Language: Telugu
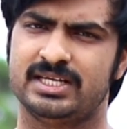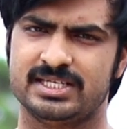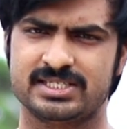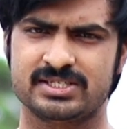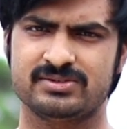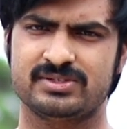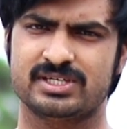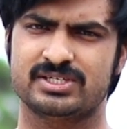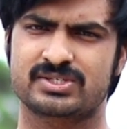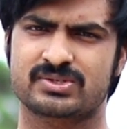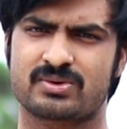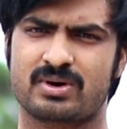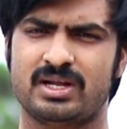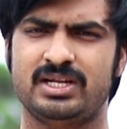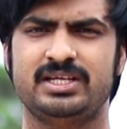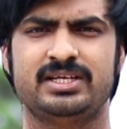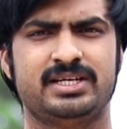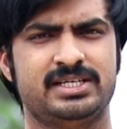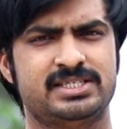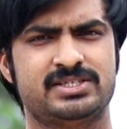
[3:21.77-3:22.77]
రిసీవ్
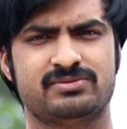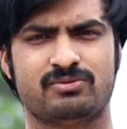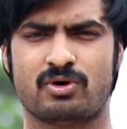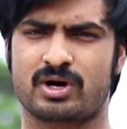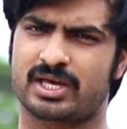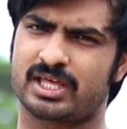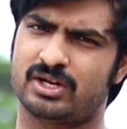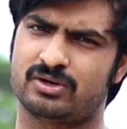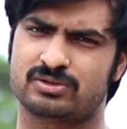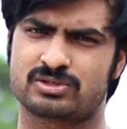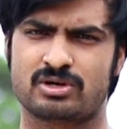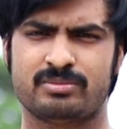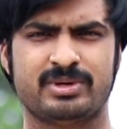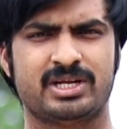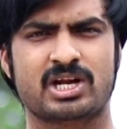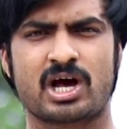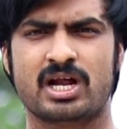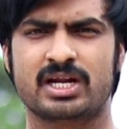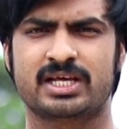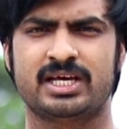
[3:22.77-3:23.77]
చేసుకోవాలి రిసీవ్ ఒకే రోజులో
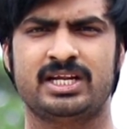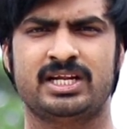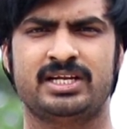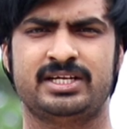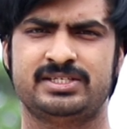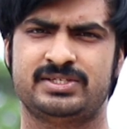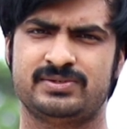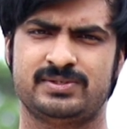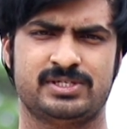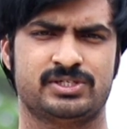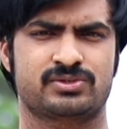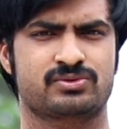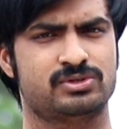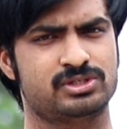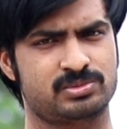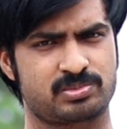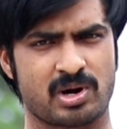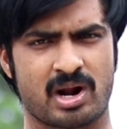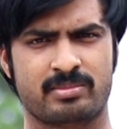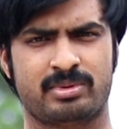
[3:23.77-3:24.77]
మీరు నాలుగైనా రిసీవ్
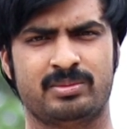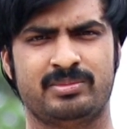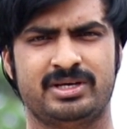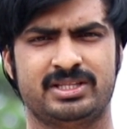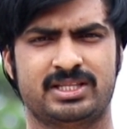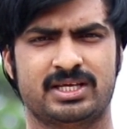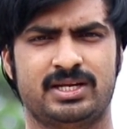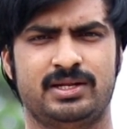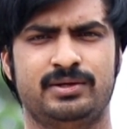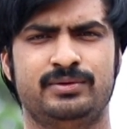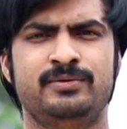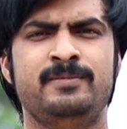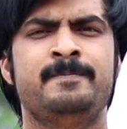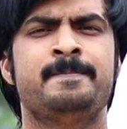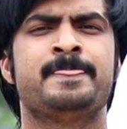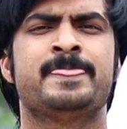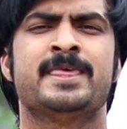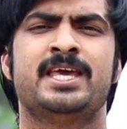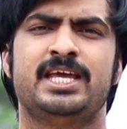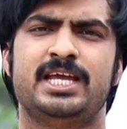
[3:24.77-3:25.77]
చేసుకోవచ్చు ప్రాబ్లం అయితే లేదు
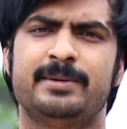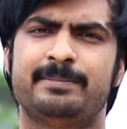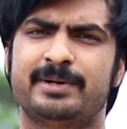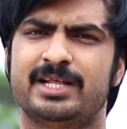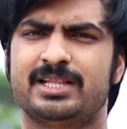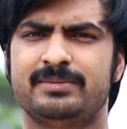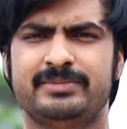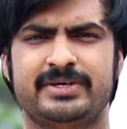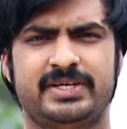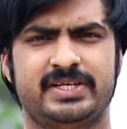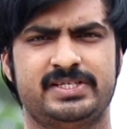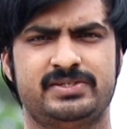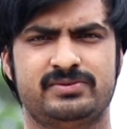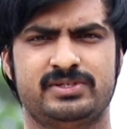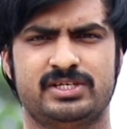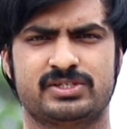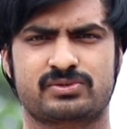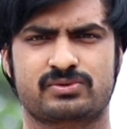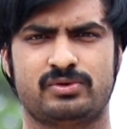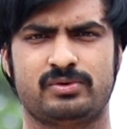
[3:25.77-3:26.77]
ఎప్పుడైతే మీరు
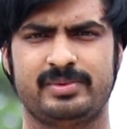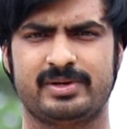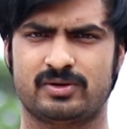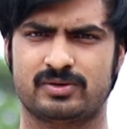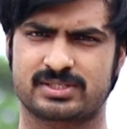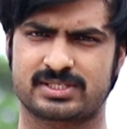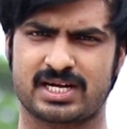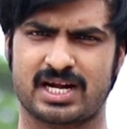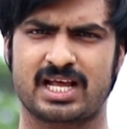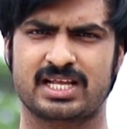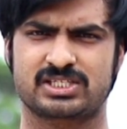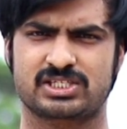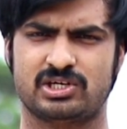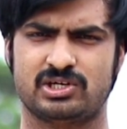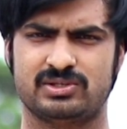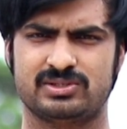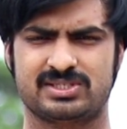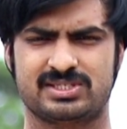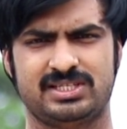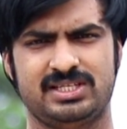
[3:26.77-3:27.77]
రిసీవ్ చేసుకుంటే మీకు స్క్రాచ్
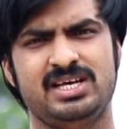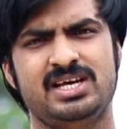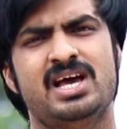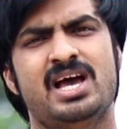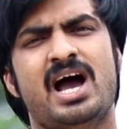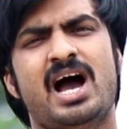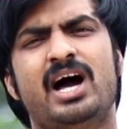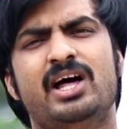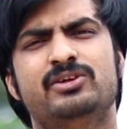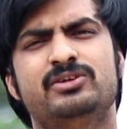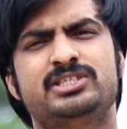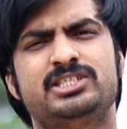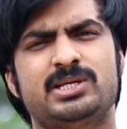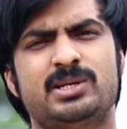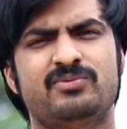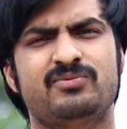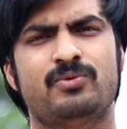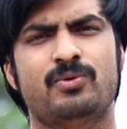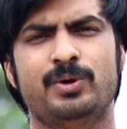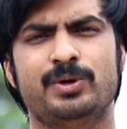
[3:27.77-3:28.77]
కార్డ్ వస్తుంది అది
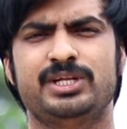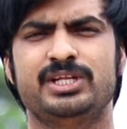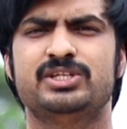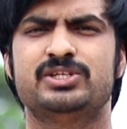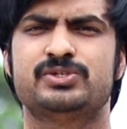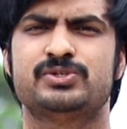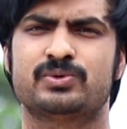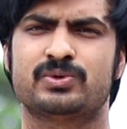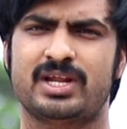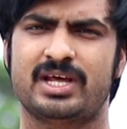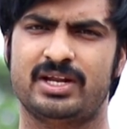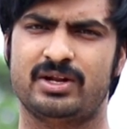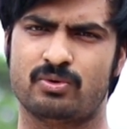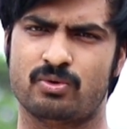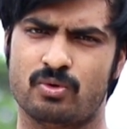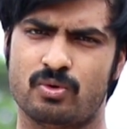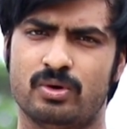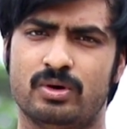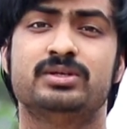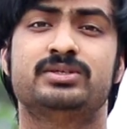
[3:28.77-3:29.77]
వచ్చేటప్పుడు ఫోర్టీన్త్ జూలై
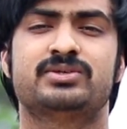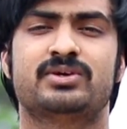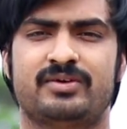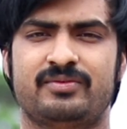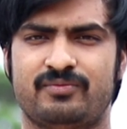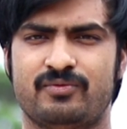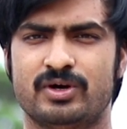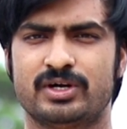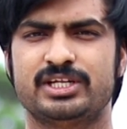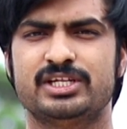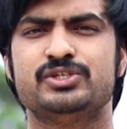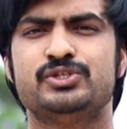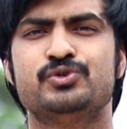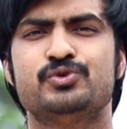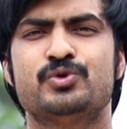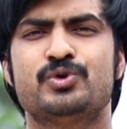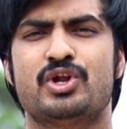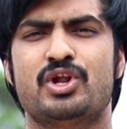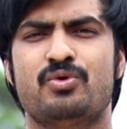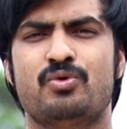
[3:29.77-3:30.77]
సారీ ఫోర్టీన్త్
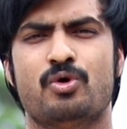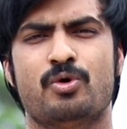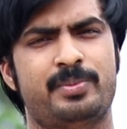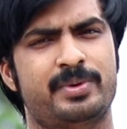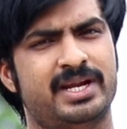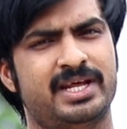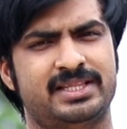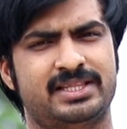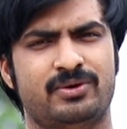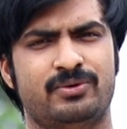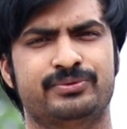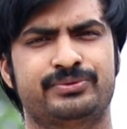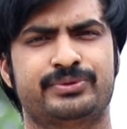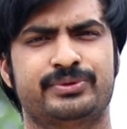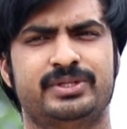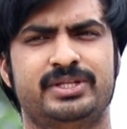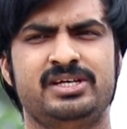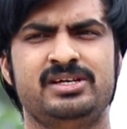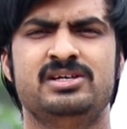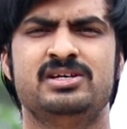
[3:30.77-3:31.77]
జూన్లో ఓపెన్ అయితే
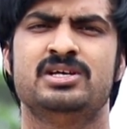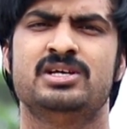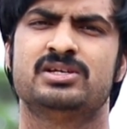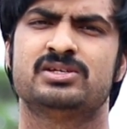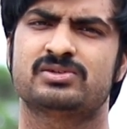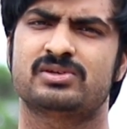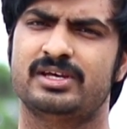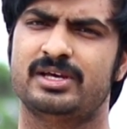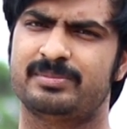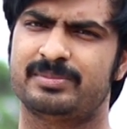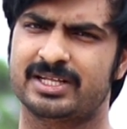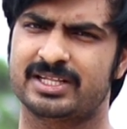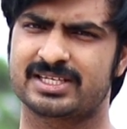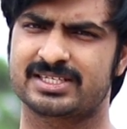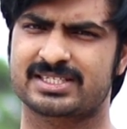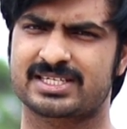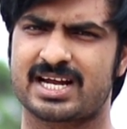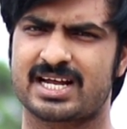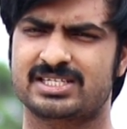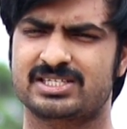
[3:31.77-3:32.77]
అవుతుంది సో
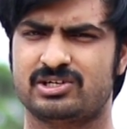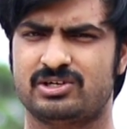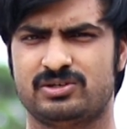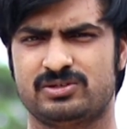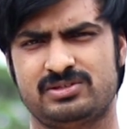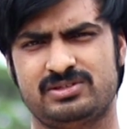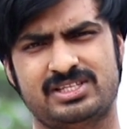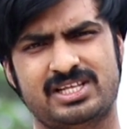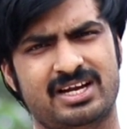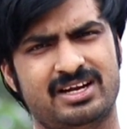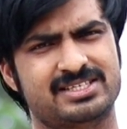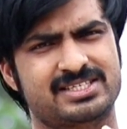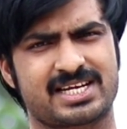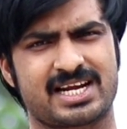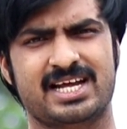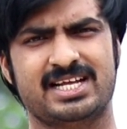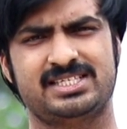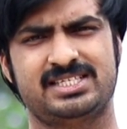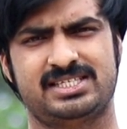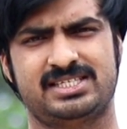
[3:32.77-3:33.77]
ఎప్పుడైతే స్క్రాచ్ కార్డ్ వస్తుందో దాంట్లో
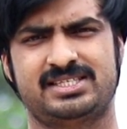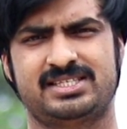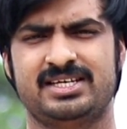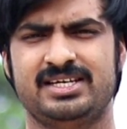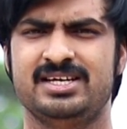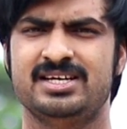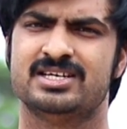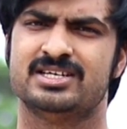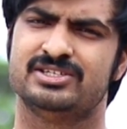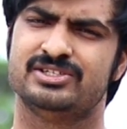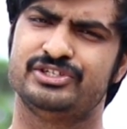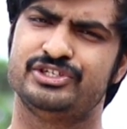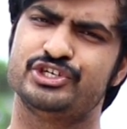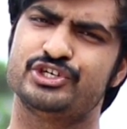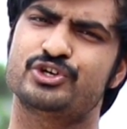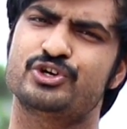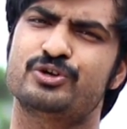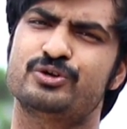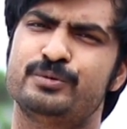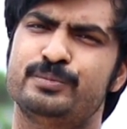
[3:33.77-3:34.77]
స్క్రాచ్ చేస్తే
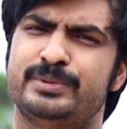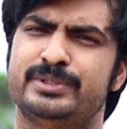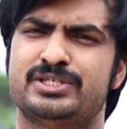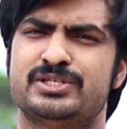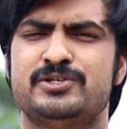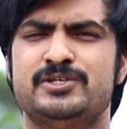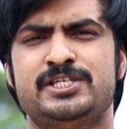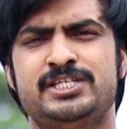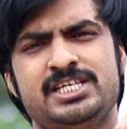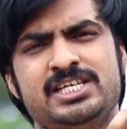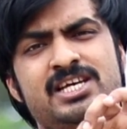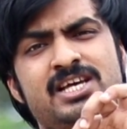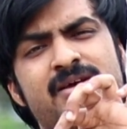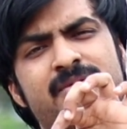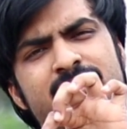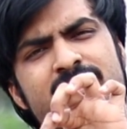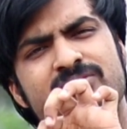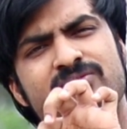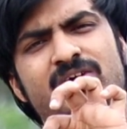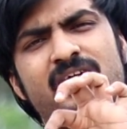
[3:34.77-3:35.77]
జీరో రూపీస్ నుంచి
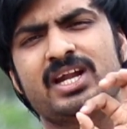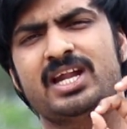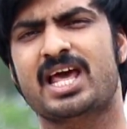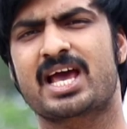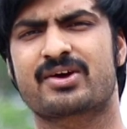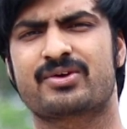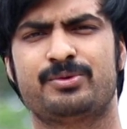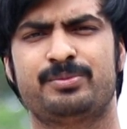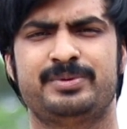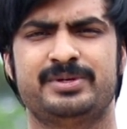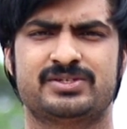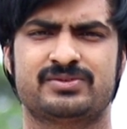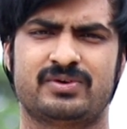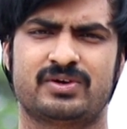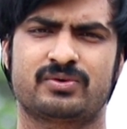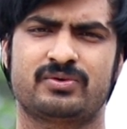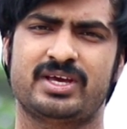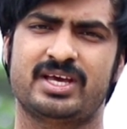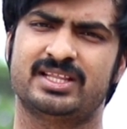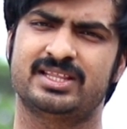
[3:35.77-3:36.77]
మీకు వన్ ల్యాక్ ల్యాక్ రూపీస్
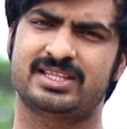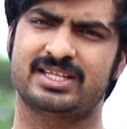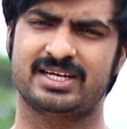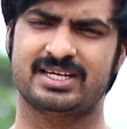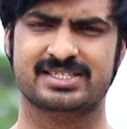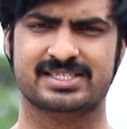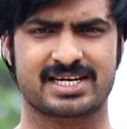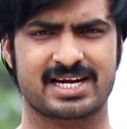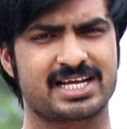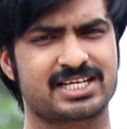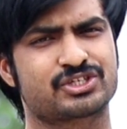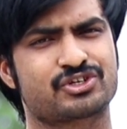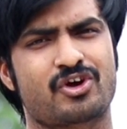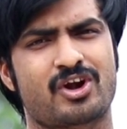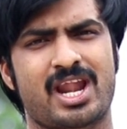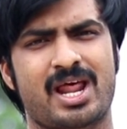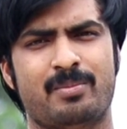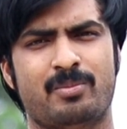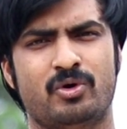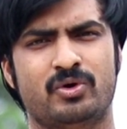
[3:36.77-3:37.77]
వరకు ఎంతైనా స్క్రాచ్
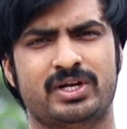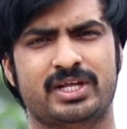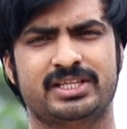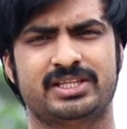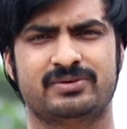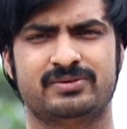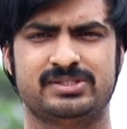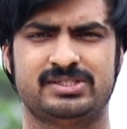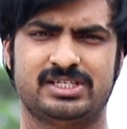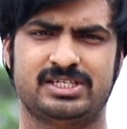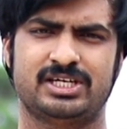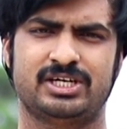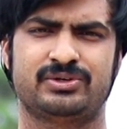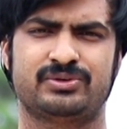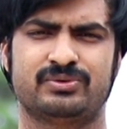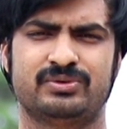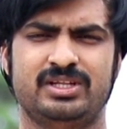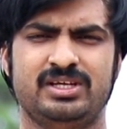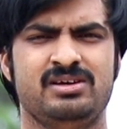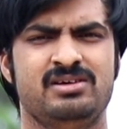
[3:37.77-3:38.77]
కార్డుల అమౌంట్ అయితే
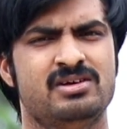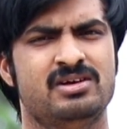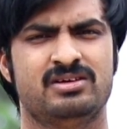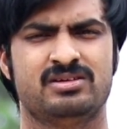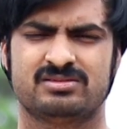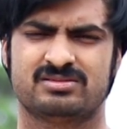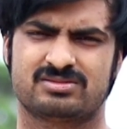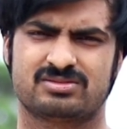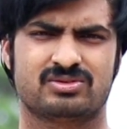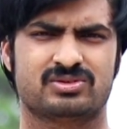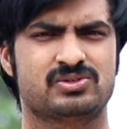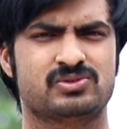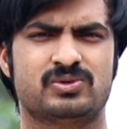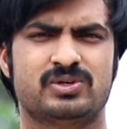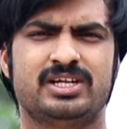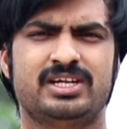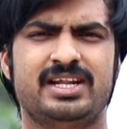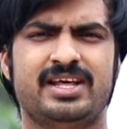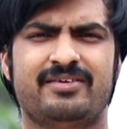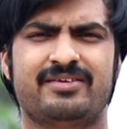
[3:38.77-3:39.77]
వచ్చేటట్టు ఉంది సో
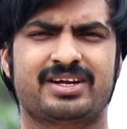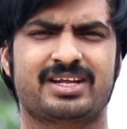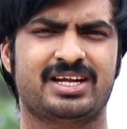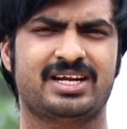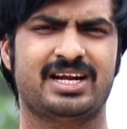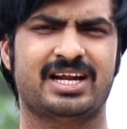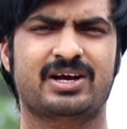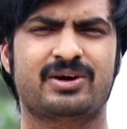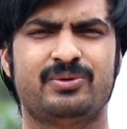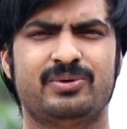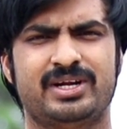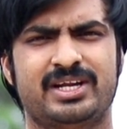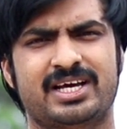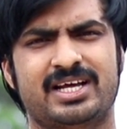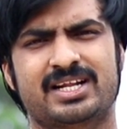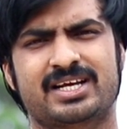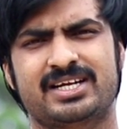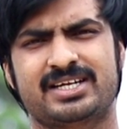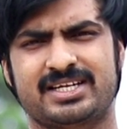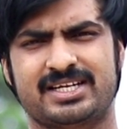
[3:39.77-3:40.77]
చూడండి ఎవరికైనా లక్ ఉంటే
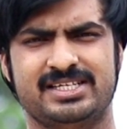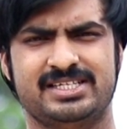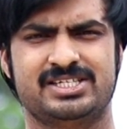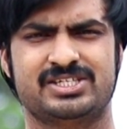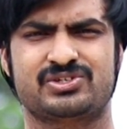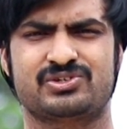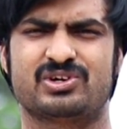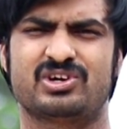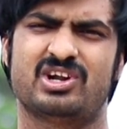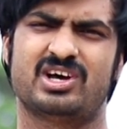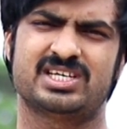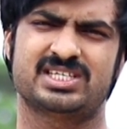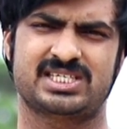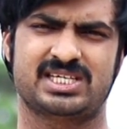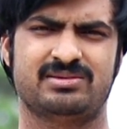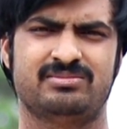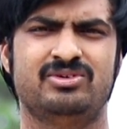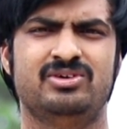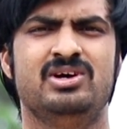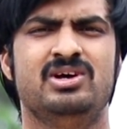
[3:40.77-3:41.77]
కనుక ట్రై చేస్తాను లాస్ట్
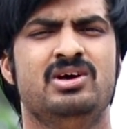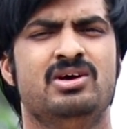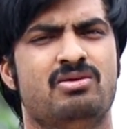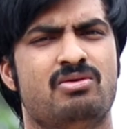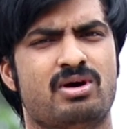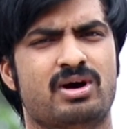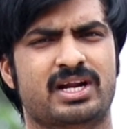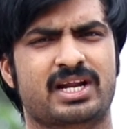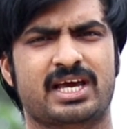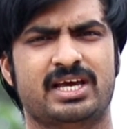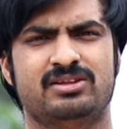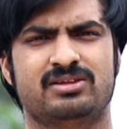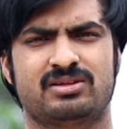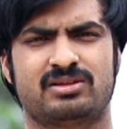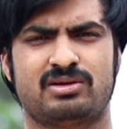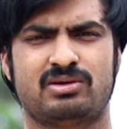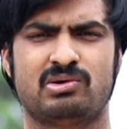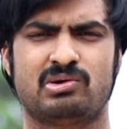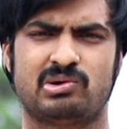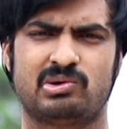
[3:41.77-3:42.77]
టైం ఒకరికి ఐదు
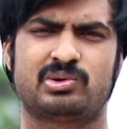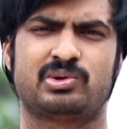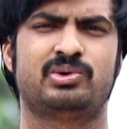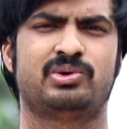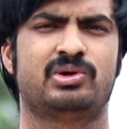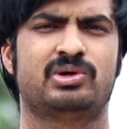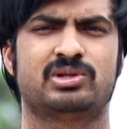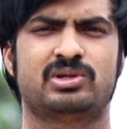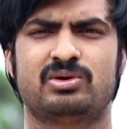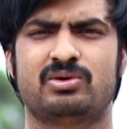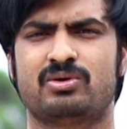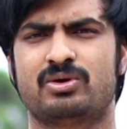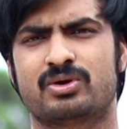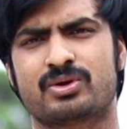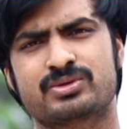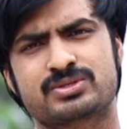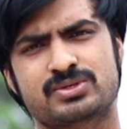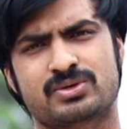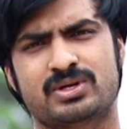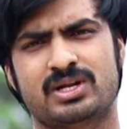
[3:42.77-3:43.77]
వందలు రెండు వందలు
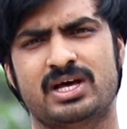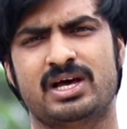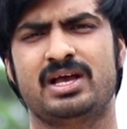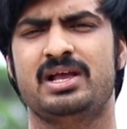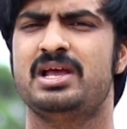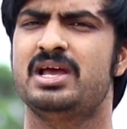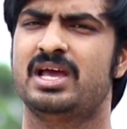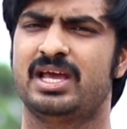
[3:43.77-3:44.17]
ఒకరికి సున్నా